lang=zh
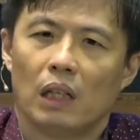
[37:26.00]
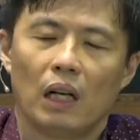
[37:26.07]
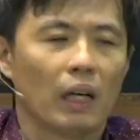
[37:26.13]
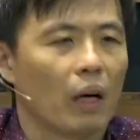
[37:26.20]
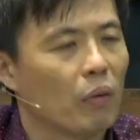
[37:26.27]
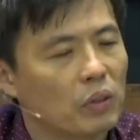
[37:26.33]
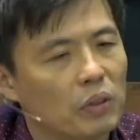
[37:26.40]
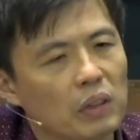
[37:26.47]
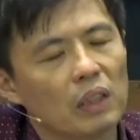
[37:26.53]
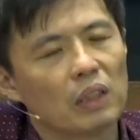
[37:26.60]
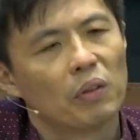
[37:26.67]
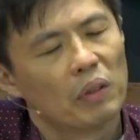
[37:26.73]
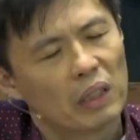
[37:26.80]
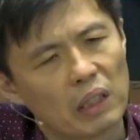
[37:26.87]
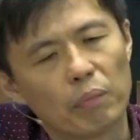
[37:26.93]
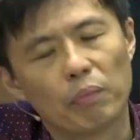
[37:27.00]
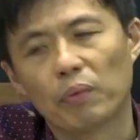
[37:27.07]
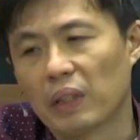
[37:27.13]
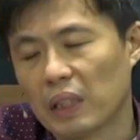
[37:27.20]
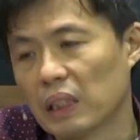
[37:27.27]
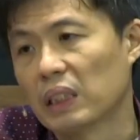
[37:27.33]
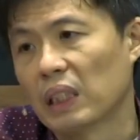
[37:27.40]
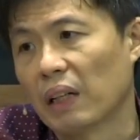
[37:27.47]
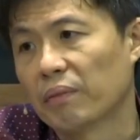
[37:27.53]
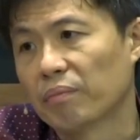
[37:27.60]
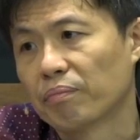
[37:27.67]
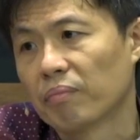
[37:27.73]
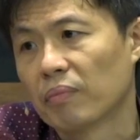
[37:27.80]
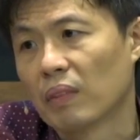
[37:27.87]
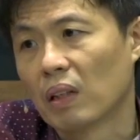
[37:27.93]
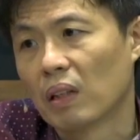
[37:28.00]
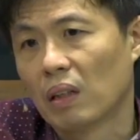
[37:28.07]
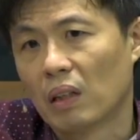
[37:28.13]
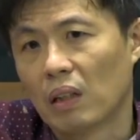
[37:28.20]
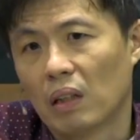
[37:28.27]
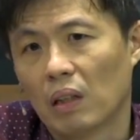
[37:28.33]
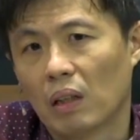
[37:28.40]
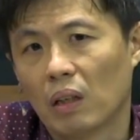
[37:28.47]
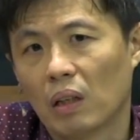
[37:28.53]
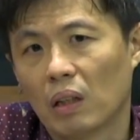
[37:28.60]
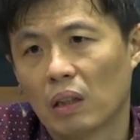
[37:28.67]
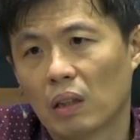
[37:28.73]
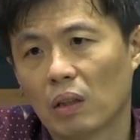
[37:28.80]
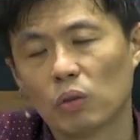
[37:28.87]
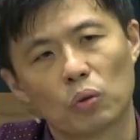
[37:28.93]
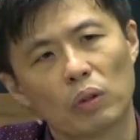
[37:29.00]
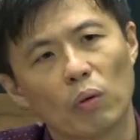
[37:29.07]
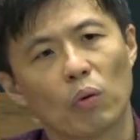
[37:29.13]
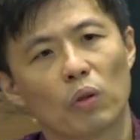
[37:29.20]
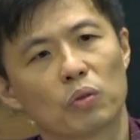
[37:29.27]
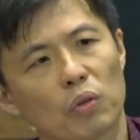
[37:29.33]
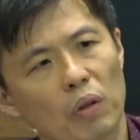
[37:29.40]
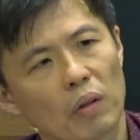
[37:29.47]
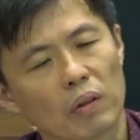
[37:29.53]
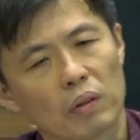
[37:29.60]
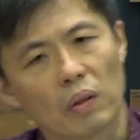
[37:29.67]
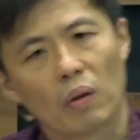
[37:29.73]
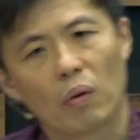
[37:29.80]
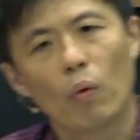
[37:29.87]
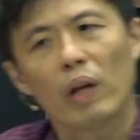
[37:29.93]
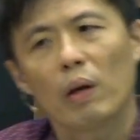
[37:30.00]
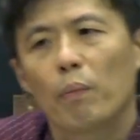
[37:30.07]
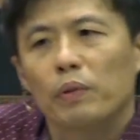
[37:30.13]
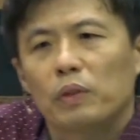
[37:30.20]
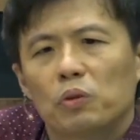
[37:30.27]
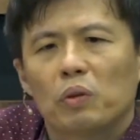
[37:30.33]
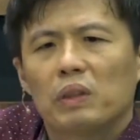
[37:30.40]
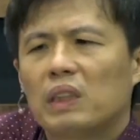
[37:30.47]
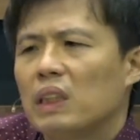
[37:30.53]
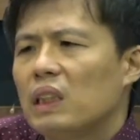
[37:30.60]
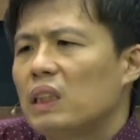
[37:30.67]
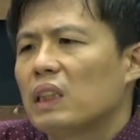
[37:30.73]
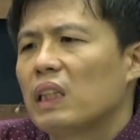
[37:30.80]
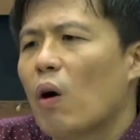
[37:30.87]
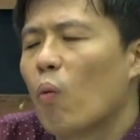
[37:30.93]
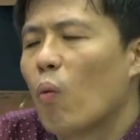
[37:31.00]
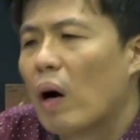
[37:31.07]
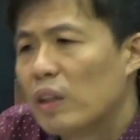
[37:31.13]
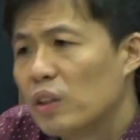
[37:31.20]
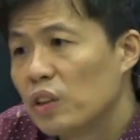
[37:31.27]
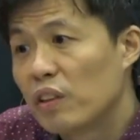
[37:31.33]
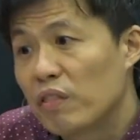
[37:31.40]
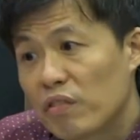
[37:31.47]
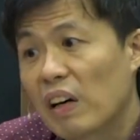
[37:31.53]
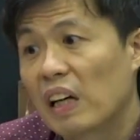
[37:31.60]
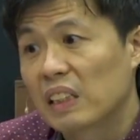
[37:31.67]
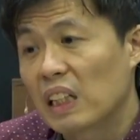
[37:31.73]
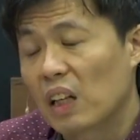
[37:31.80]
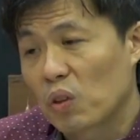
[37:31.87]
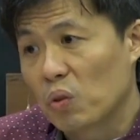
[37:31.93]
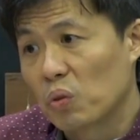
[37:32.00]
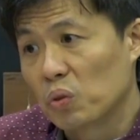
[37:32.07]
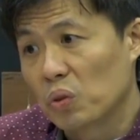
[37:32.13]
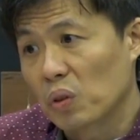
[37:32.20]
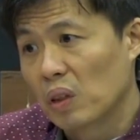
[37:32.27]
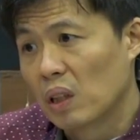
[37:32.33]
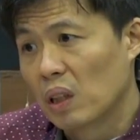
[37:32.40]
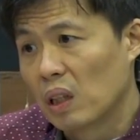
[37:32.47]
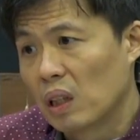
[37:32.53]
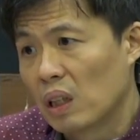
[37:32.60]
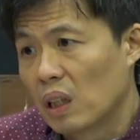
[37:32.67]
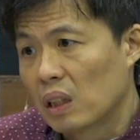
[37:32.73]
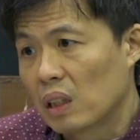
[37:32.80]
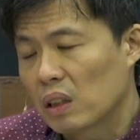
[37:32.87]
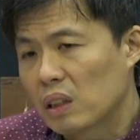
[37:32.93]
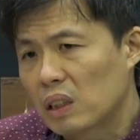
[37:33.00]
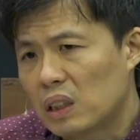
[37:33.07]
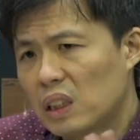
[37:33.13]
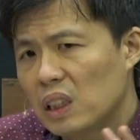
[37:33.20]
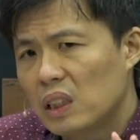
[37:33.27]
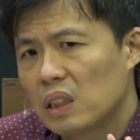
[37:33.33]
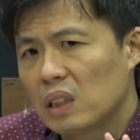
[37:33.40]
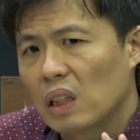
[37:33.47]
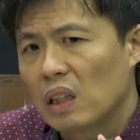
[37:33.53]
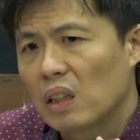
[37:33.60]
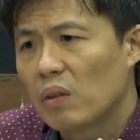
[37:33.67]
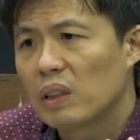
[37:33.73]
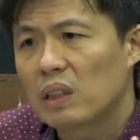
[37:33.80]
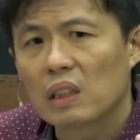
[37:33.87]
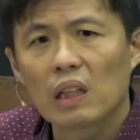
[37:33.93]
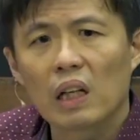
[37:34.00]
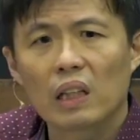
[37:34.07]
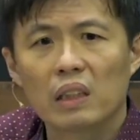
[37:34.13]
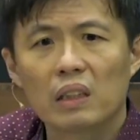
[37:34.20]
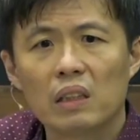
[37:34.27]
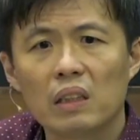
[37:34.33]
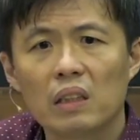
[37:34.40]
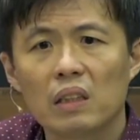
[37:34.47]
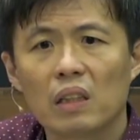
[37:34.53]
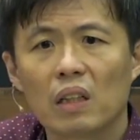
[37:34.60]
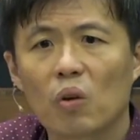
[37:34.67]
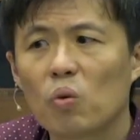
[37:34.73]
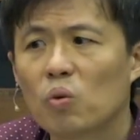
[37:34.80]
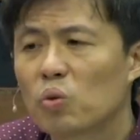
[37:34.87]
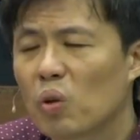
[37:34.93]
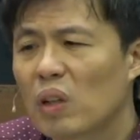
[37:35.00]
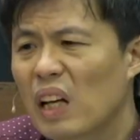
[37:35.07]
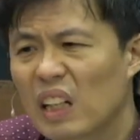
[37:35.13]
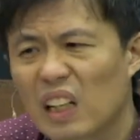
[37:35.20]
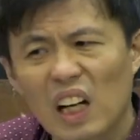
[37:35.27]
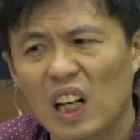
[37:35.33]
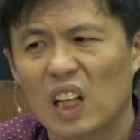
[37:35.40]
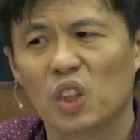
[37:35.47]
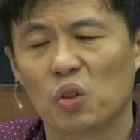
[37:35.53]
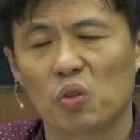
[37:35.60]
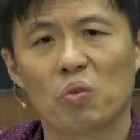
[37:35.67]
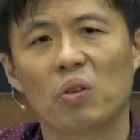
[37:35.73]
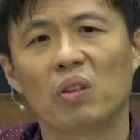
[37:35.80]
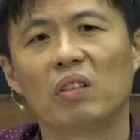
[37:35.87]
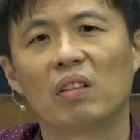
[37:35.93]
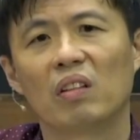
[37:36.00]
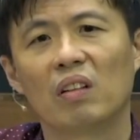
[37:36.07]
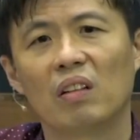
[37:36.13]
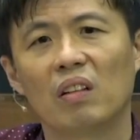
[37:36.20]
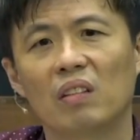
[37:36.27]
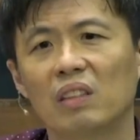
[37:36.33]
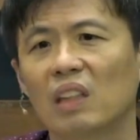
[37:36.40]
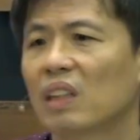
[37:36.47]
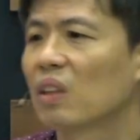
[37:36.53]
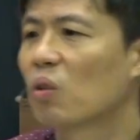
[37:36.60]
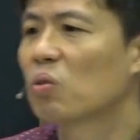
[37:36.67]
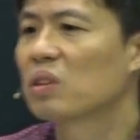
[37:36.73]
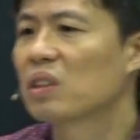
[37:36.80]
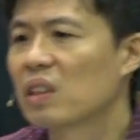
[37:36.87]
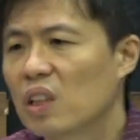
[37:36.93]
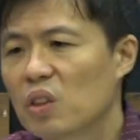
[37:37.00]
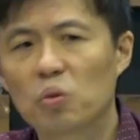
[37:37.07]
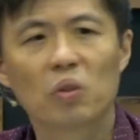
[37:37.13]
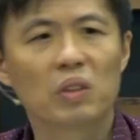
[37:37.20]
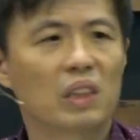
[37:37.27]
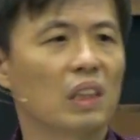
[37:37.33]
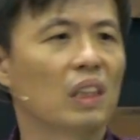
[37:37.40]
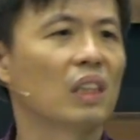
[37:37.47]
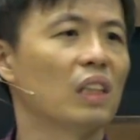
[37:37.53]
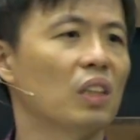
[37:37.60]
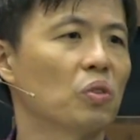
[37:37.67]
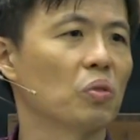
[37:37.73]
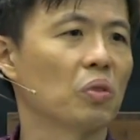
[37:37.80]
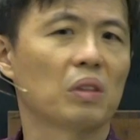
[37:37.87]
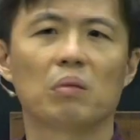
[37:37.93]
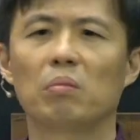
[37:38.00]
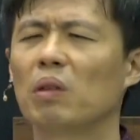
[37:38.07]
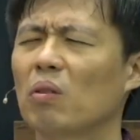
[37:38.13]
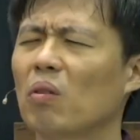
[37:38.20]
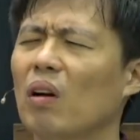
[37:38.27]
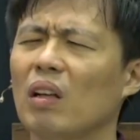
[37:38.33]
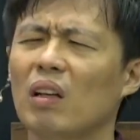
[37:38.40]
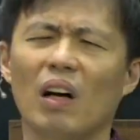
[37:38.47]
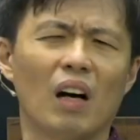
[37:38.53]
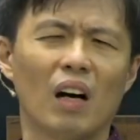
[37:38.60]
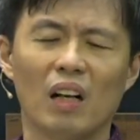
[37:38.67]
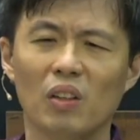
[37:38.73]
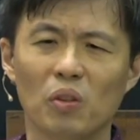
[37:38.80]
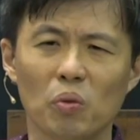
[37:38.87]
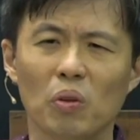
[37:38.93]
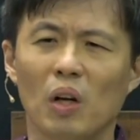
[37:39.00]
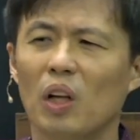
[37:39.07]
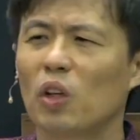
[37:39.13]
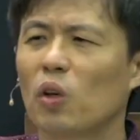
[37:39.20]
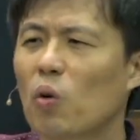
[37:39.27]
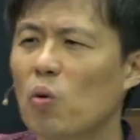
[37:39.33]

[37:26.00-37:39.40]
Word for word: 哎呀，我觉得有一个不理想。呃，所以我说，我也不是说妻子要完全放下工作，但是妻子呢，因为现在妻子的工作量也很多，呃，在公司也做经理做什么，哇呀，很多的